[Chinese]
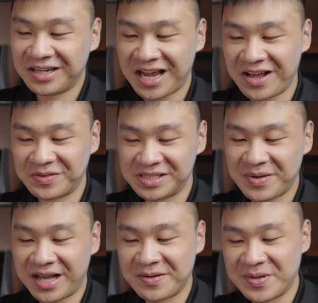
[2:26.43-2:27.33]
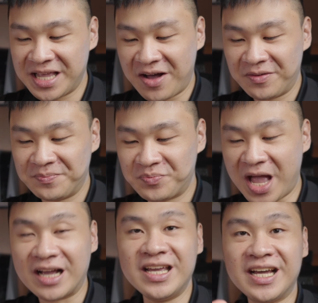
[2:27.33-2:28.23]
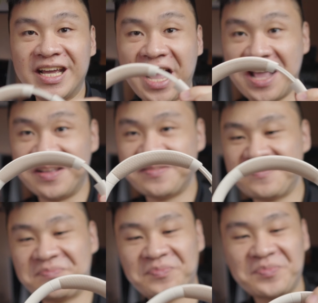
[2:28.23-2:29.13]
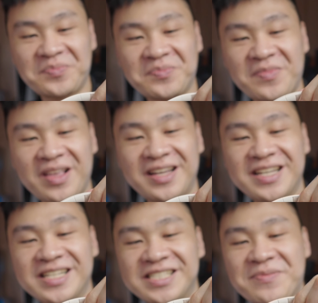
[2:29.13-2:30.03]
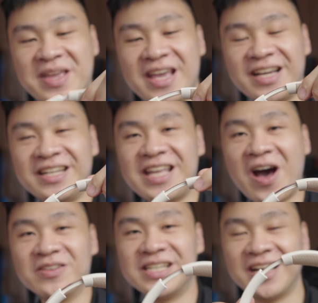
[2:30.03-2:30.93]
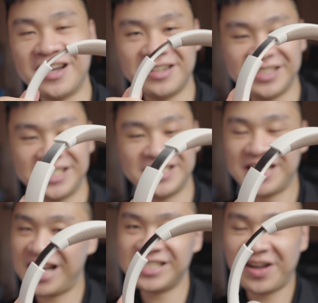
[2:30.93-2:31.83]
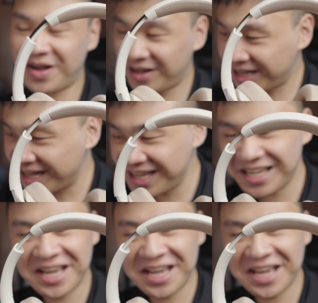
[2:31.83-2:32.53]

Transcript: 来，我这边看可不可以调啊？可以，可以，可以。这边也可以调整耳机的大小啊，可以。